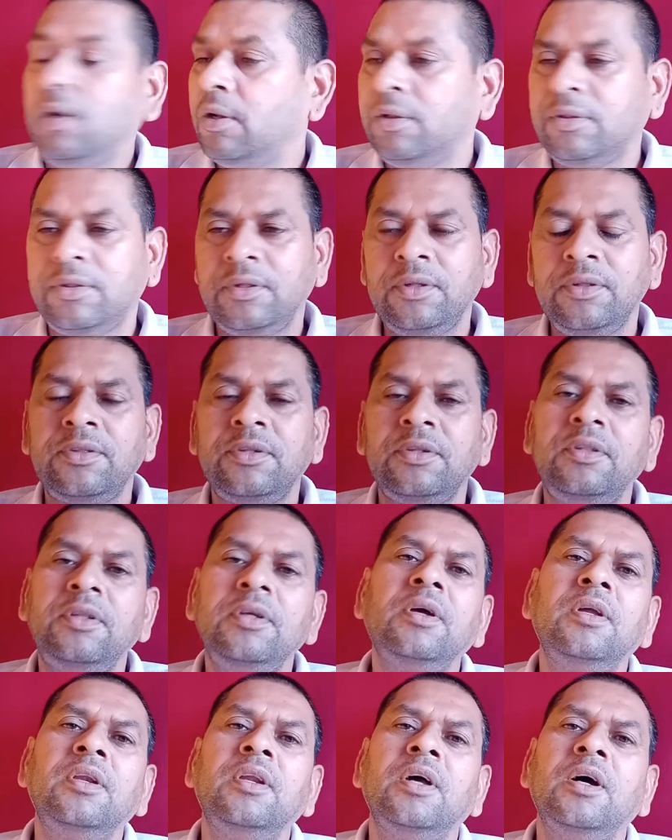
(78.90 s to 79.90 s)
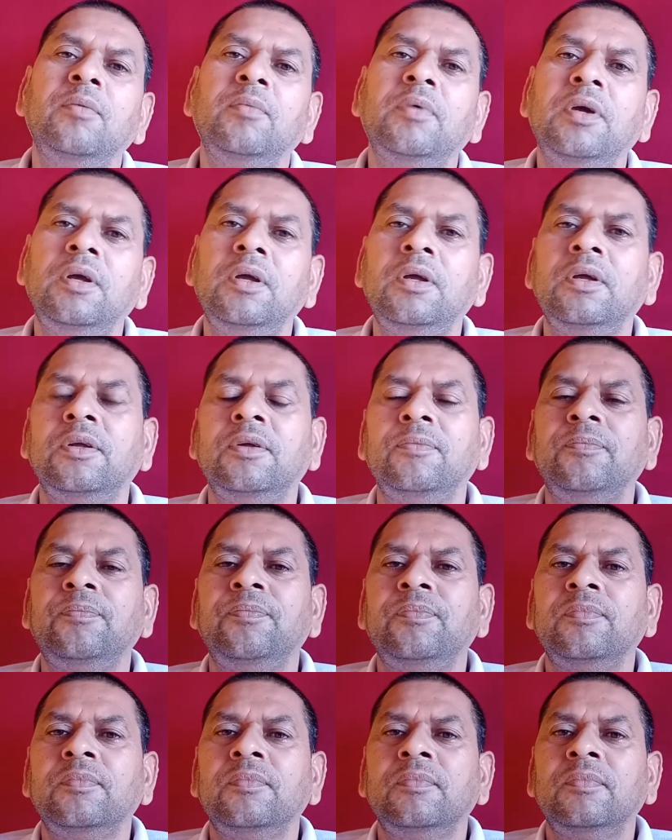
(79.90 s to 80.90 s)
ऐसी स्थिति का नाम है
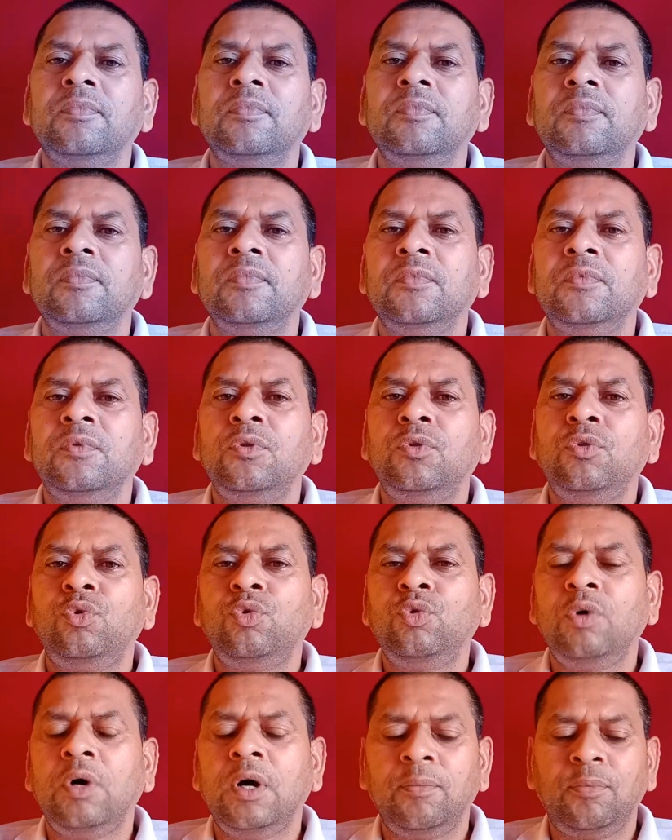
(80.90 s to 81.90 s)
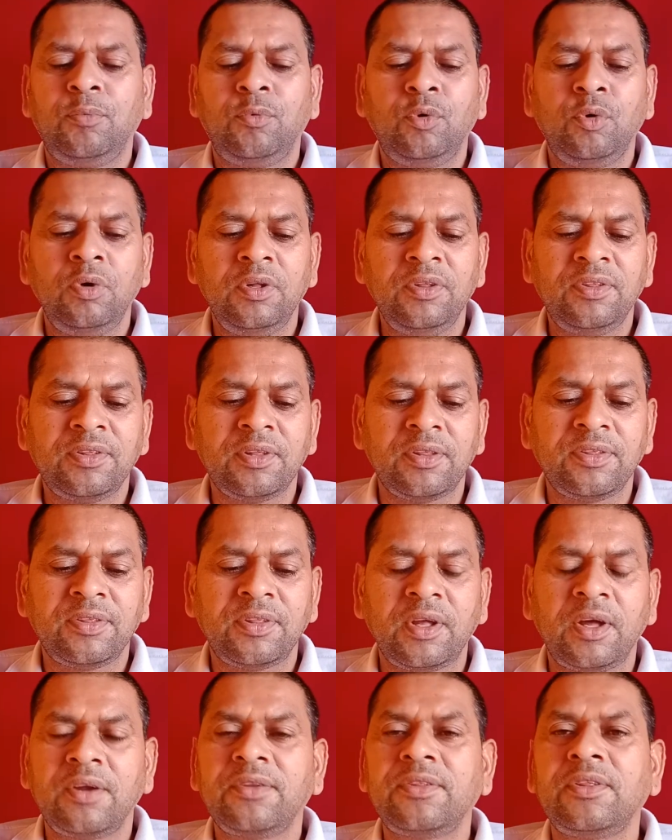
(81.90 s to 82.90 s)
जो आपको इस
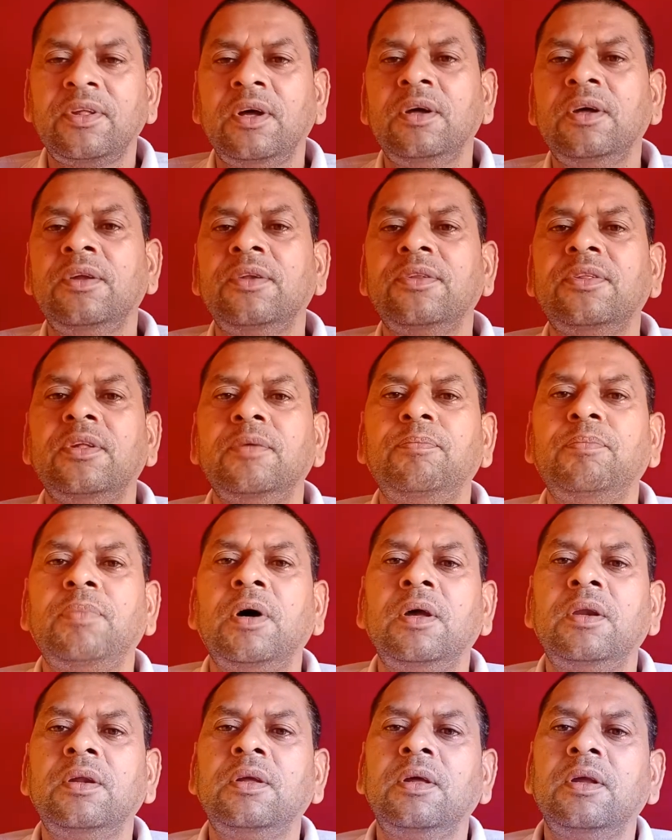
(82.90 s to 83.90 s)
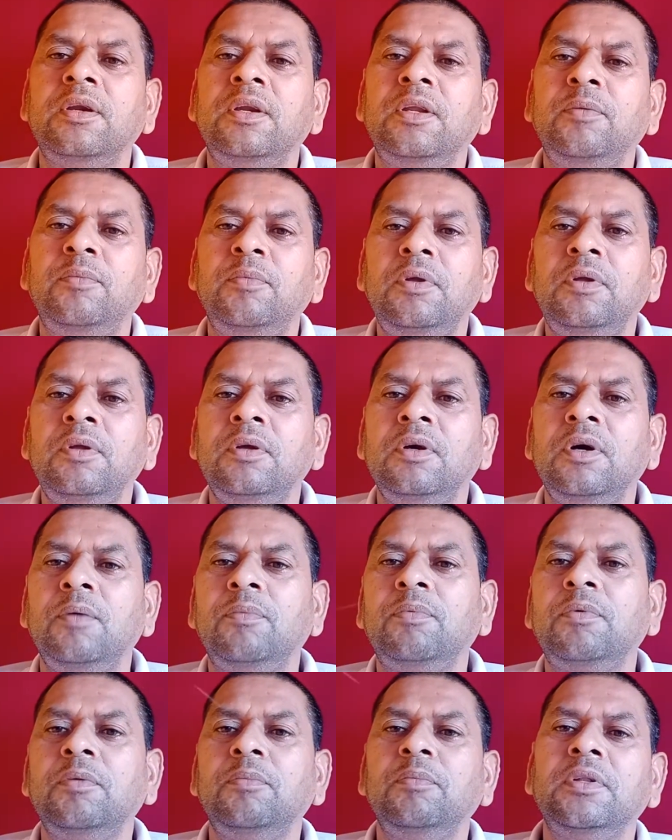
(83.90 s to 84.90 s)
संसार सागर से पार करने में
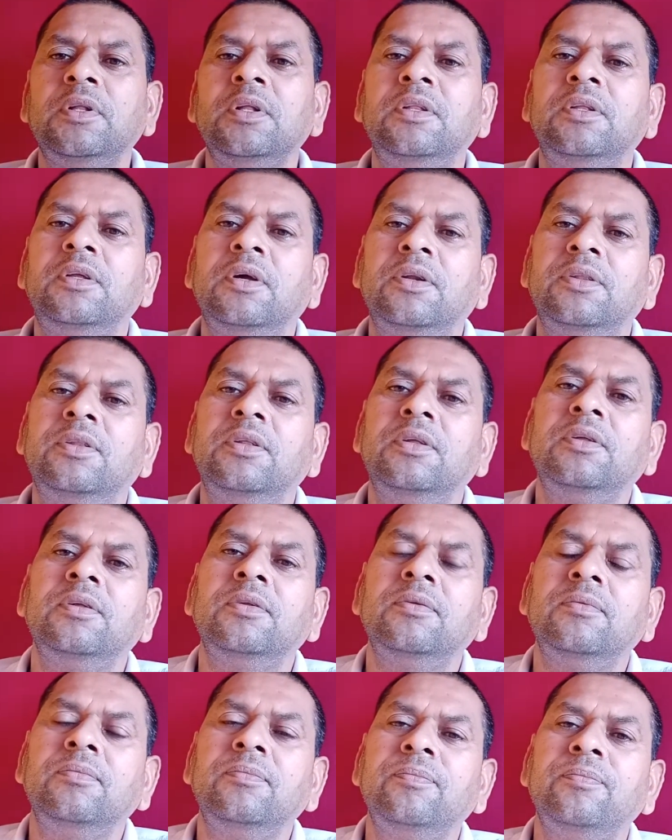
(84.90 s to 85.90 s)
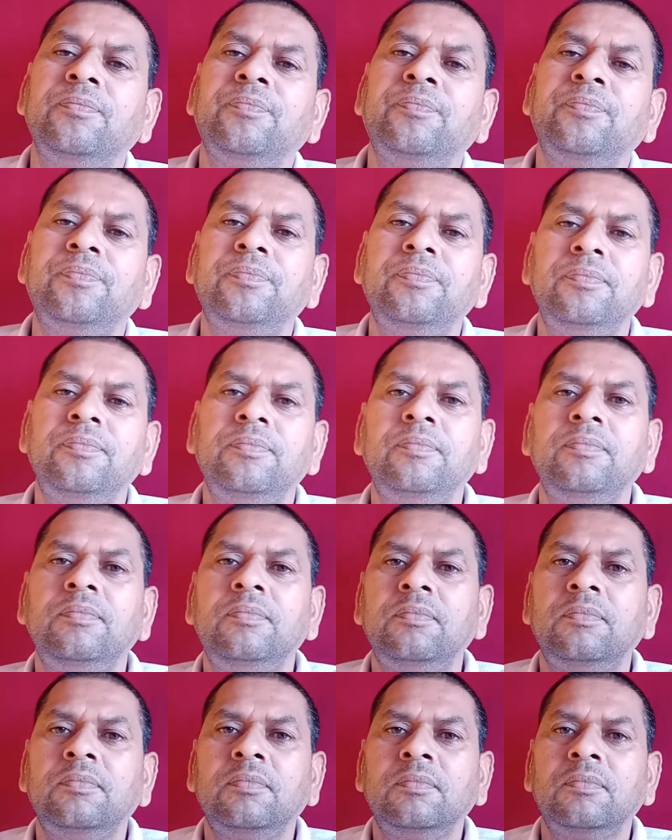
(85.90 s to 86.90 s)
आपकी मदद करते
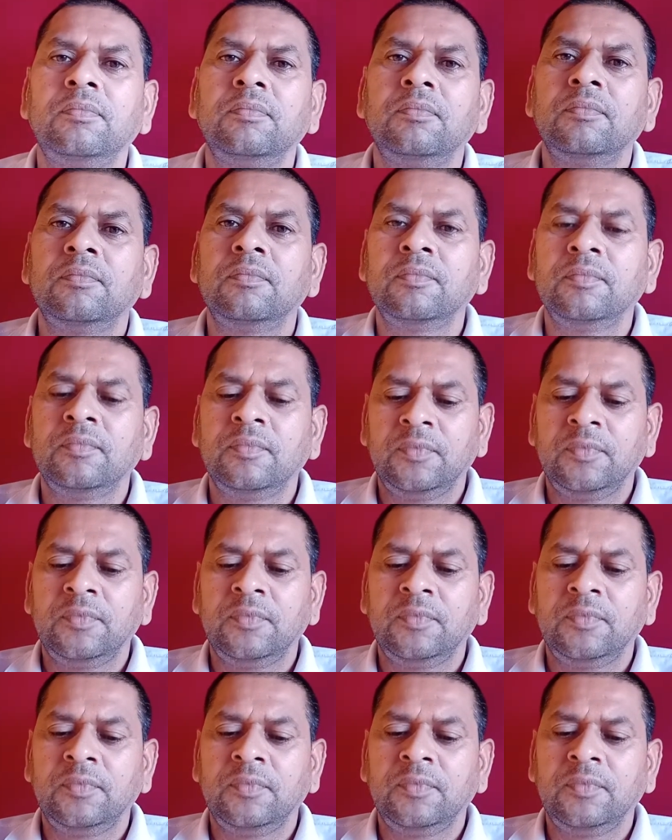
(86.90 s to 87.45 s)
हैं